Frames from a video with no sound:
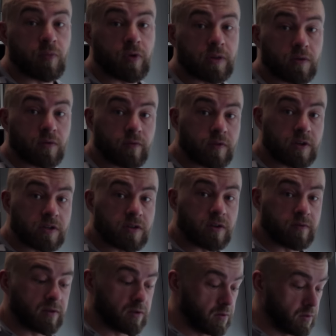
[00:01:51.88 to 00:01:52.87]
płatków
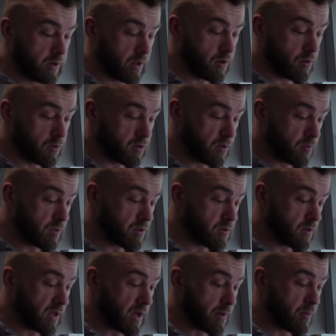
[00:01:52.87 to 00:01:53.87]
ryżowych, do tego
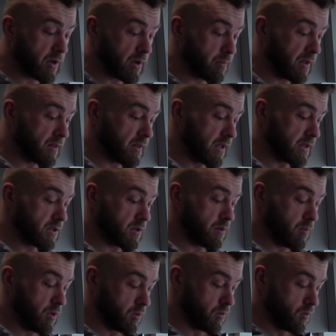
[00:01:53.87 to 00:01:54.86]
80 jabłka,
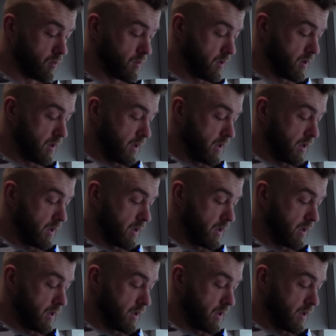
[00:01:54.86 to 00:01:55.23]
15 miodu